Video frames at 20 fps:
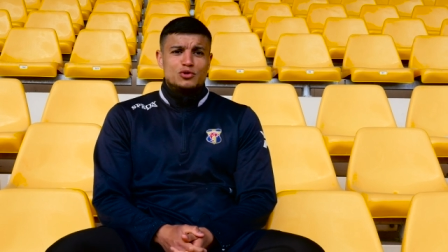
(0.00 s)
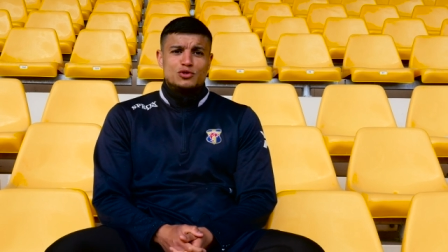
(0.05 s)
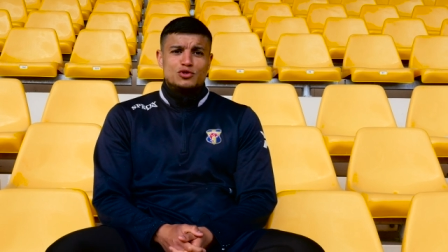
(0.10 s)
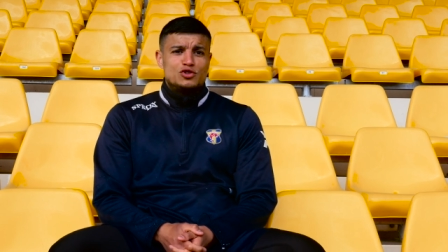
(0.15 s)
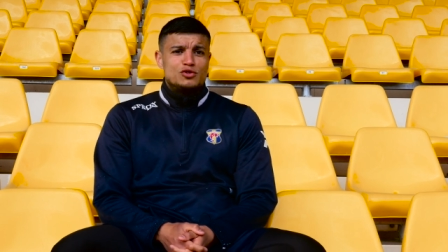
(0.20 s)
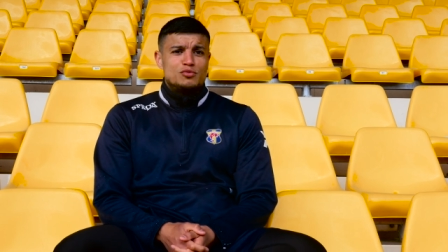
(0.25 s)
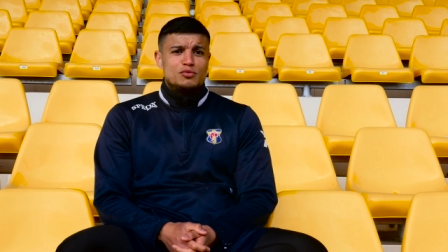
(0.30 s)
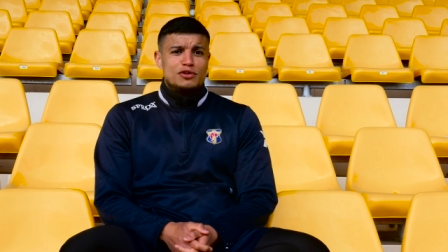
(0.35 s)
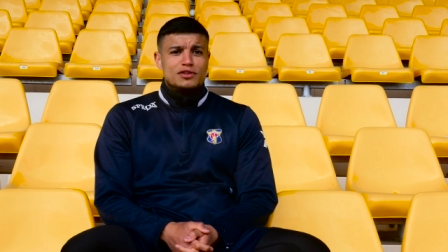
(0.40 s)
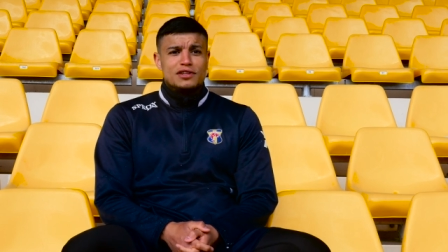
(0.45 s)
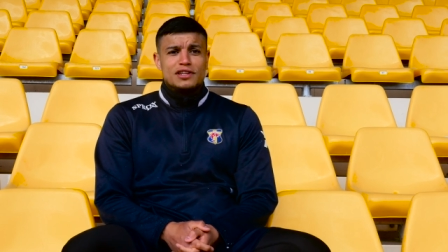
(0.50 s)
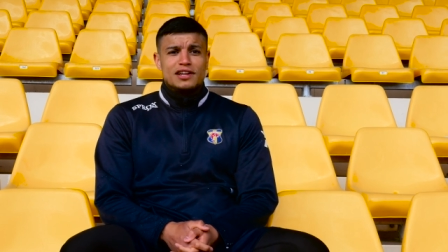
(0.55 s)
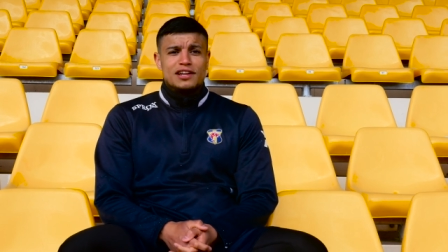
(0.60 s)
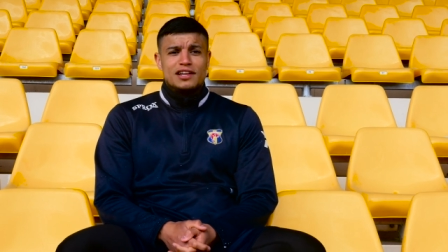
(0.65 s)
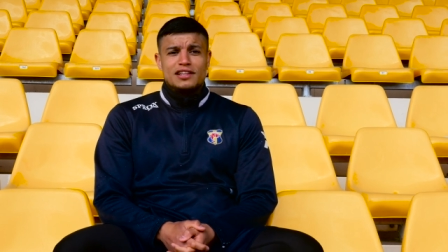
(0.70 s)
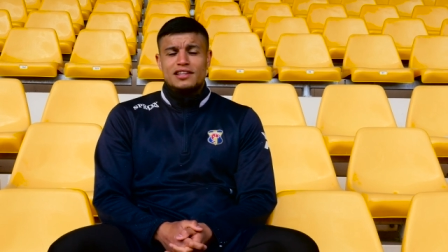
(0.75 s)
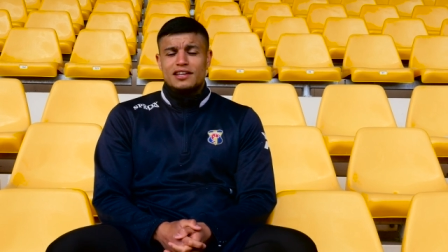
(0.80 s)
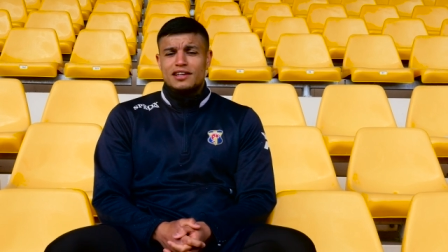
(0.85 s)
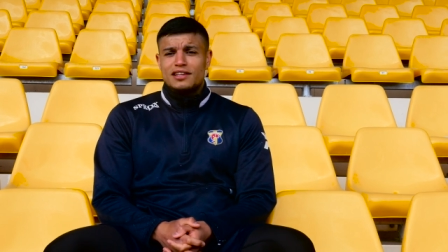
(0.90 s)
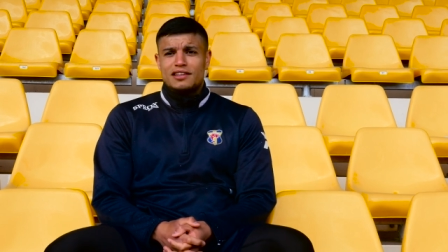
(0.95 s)
Je monte à
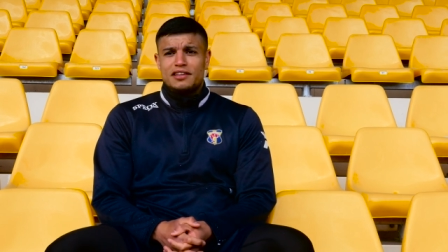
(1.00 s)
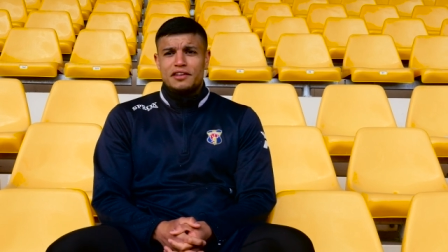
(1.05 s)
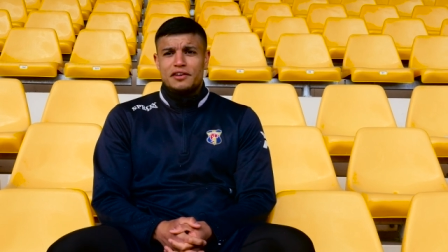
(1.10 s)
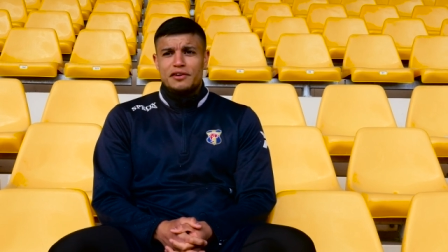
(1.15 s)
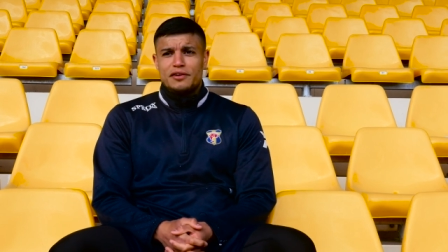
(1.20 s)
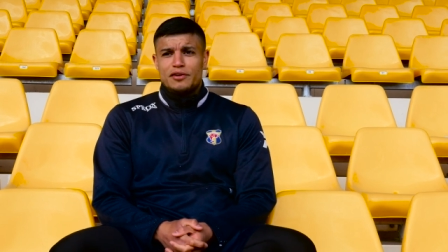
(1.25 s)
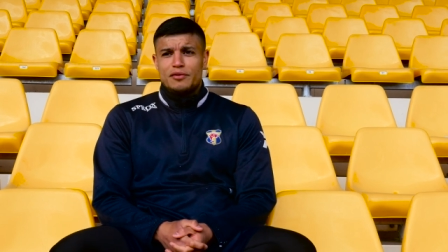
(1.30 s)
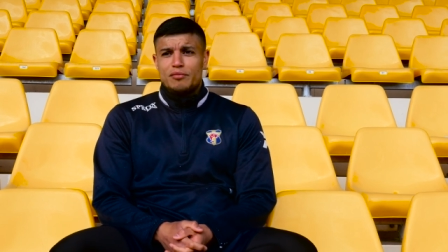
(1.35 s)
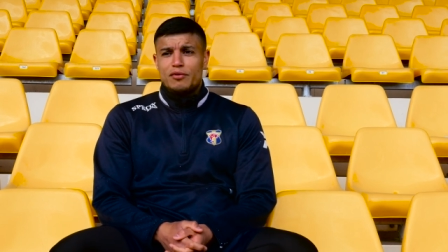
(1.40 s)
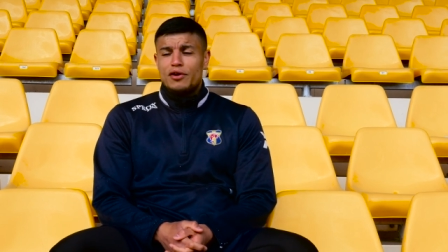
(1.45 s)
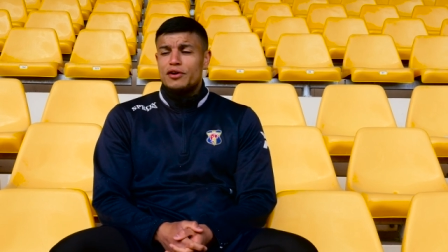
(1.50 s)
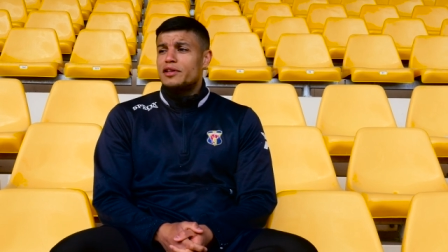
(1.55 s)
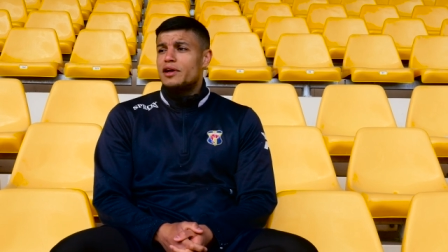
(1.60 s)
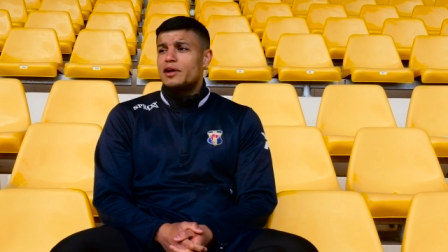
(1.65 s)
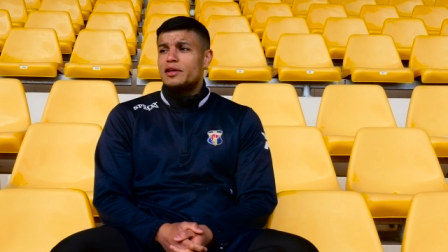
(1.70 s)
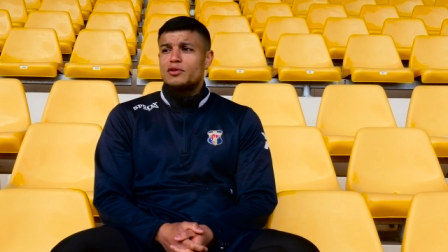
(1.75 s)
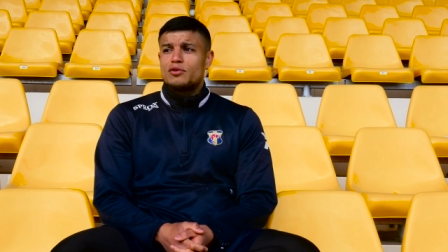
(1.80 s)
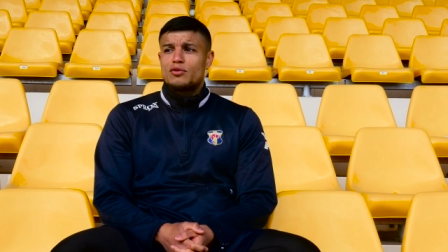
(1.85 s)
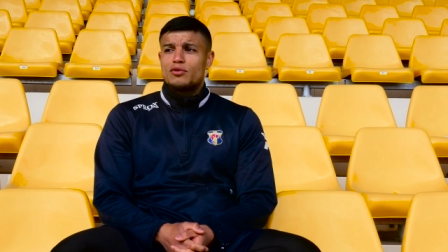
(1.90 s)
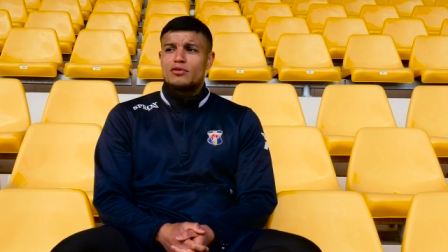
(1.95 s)
la tête et bon, il y
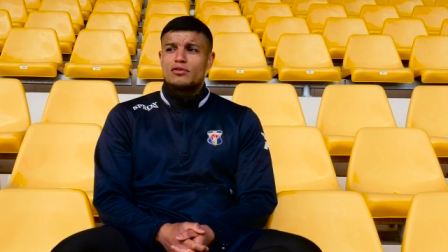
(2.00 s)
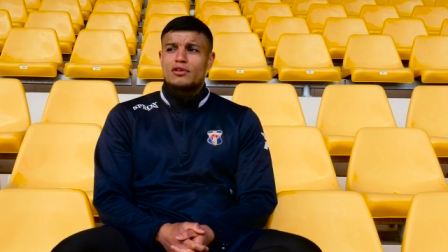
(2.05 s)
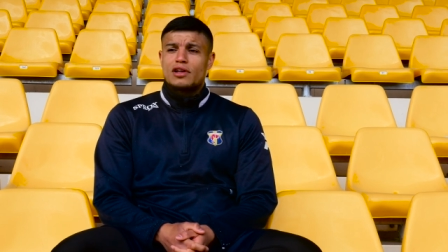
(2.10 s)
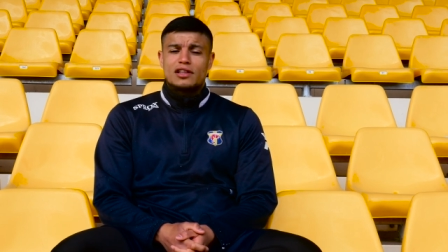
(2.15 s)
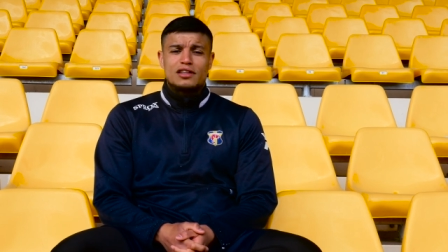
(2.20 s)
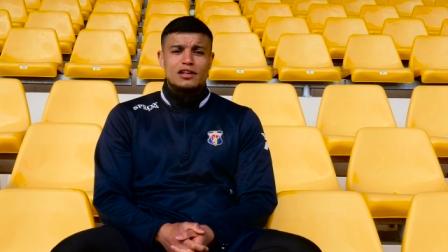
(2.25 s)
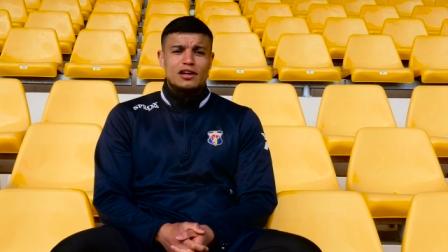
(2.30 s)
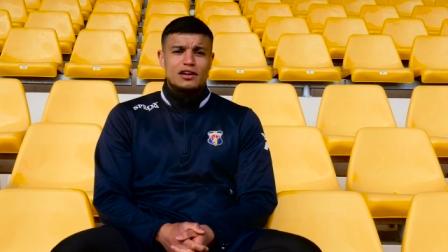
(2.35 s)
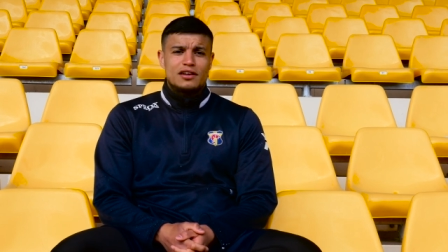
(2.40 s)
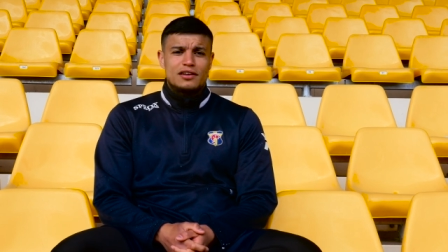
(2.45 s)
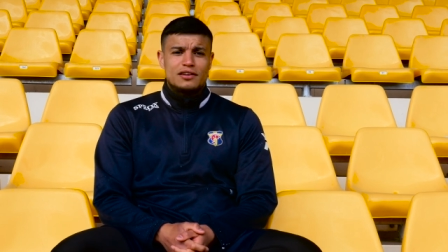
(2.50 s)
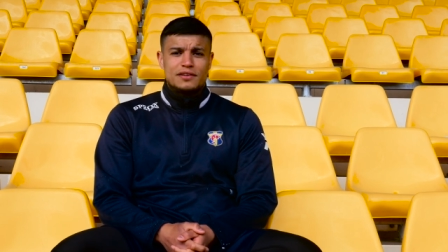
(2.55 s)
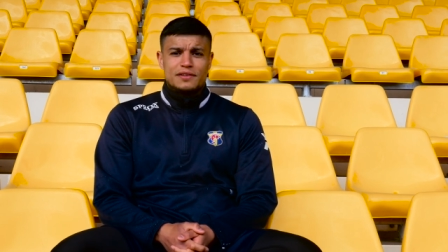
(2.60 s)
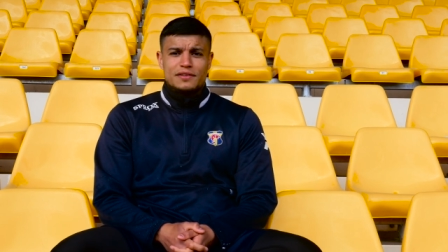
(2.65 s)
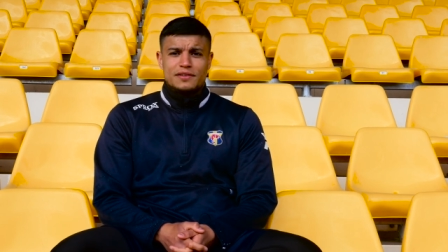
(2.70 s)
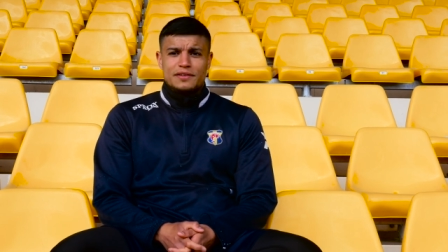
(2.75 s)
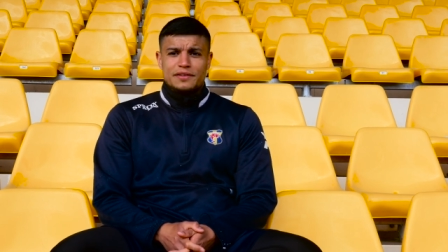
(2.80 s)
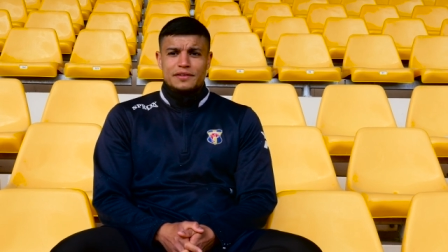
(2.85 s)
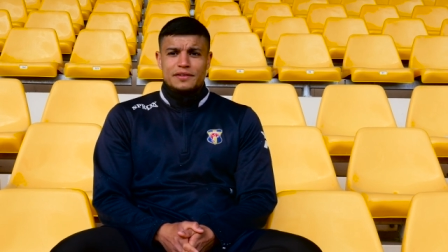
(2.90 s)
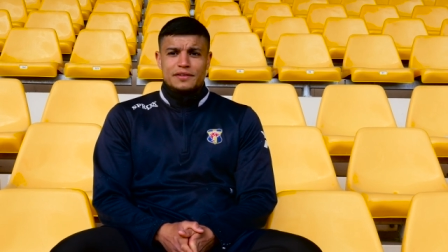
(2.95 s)
a une contre-attaque.
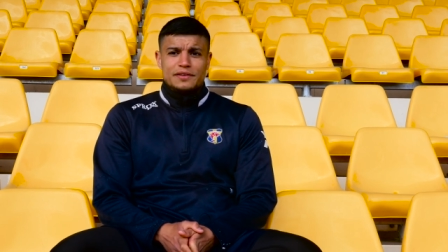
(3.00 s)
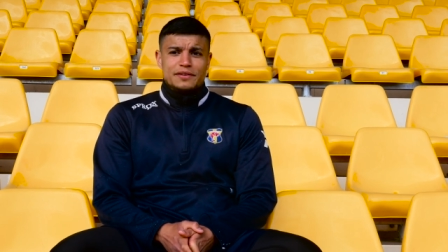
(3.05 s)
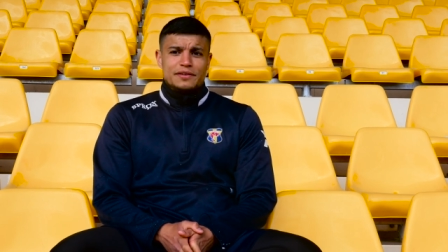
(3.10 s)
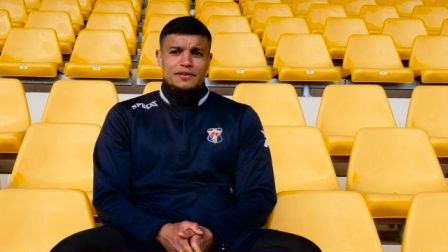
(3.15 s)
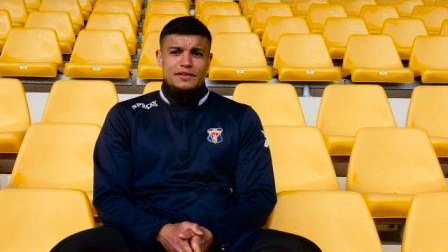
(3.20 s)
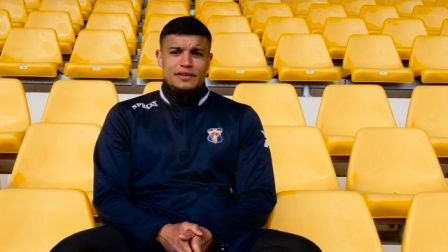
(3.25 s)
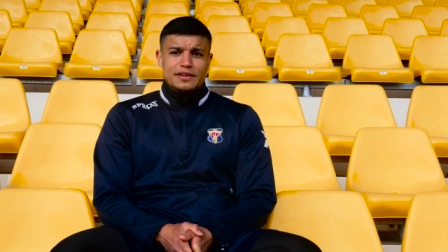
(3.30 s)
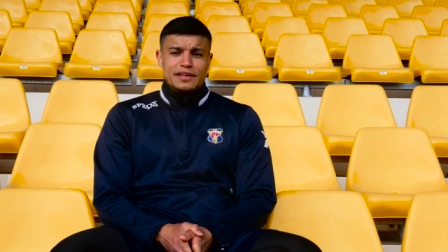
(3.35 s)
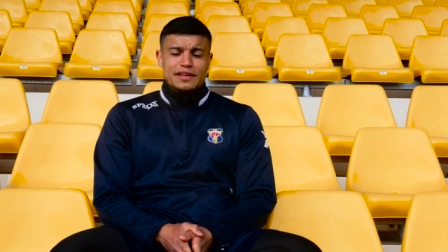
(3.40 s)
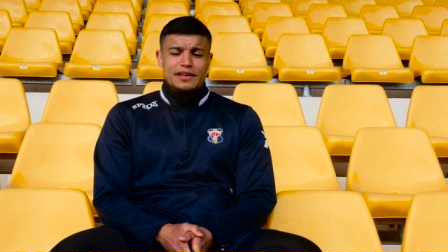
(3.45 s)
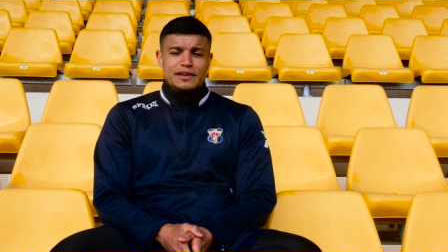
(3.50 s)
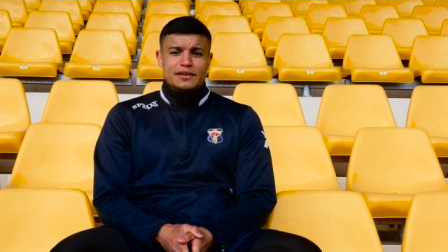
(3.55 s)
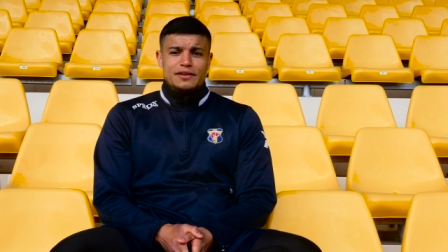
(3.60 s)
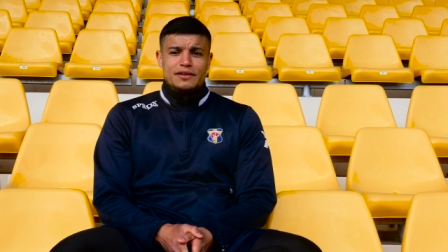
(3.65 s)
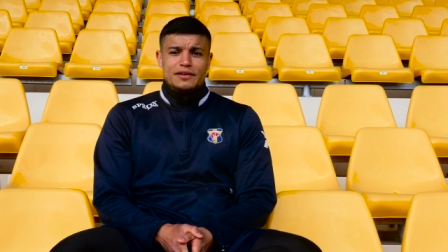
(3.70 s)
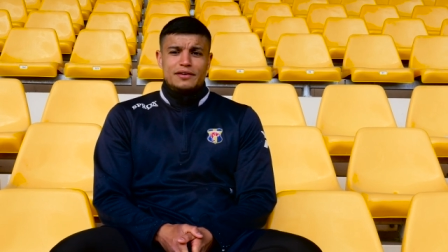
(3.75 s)
Et